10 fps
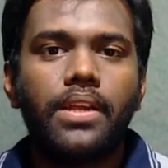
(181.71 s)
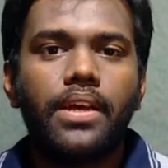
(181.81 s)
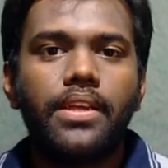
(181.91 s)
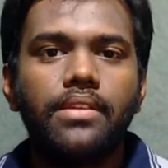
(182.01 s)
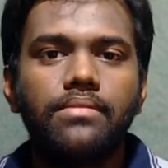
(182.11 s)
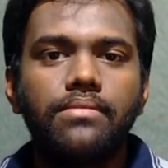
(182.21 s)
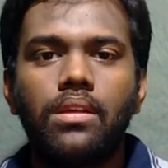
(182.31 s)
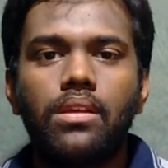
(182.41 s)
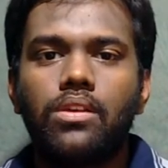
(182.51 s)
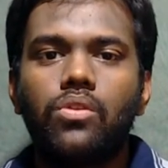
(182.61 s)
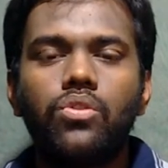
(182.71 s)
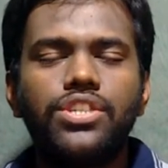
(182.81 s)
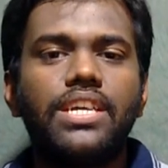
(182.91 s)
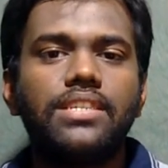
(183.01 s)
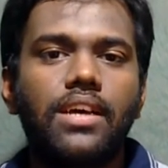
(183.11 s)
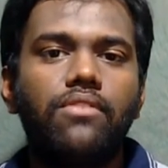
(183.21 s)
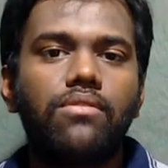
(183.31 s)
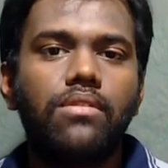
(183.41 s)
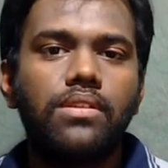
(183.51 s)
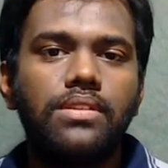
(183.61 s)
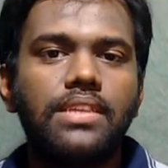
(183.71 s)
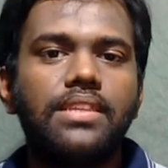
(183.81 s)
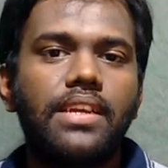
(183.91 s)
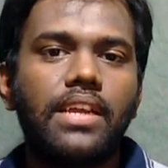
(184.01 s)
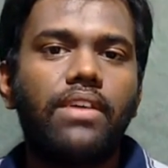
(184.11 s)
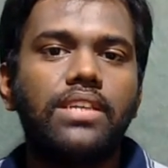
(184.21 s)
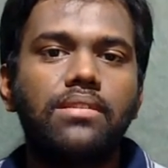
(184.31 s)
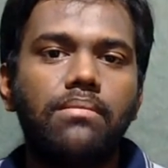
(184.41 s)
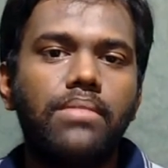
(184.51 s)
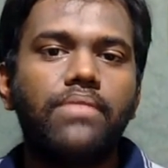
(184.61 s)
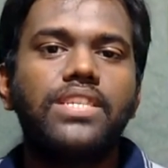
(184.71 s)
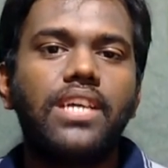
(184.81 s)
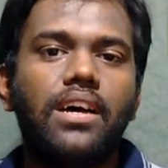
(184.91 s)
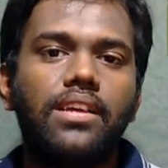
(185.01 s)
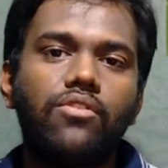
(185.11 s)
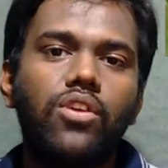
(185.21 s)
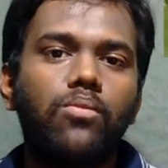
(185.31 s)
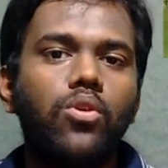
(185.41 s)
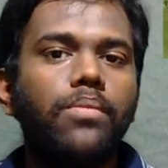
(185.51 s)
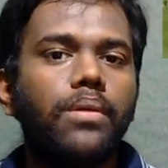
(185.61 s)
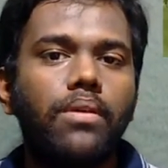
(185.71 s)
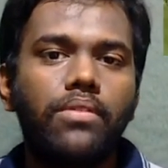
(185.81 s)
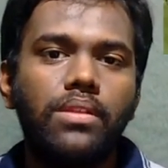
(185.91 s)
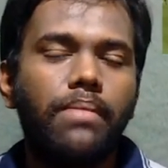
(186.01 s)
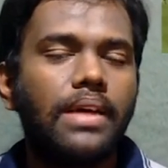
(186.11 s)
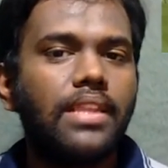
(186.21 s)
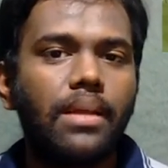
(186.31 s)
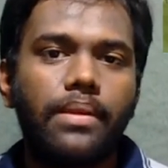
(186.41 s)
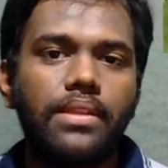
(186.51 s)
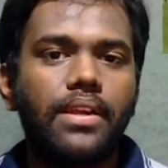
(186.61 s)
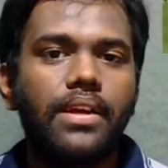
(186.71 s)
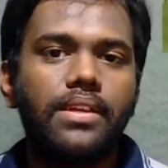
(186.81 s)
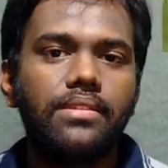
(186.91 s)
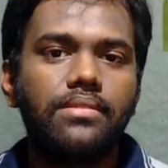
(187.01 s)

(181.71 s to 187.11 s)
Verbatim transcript: இருக்காரு குர்ச்சியா ஷாவ் சீசர் நவாஸ் நெர்ஜியா இவங்க மூணு பேருமே வந்து பேக் த்ரீயை பாத்துக்கிறாங்க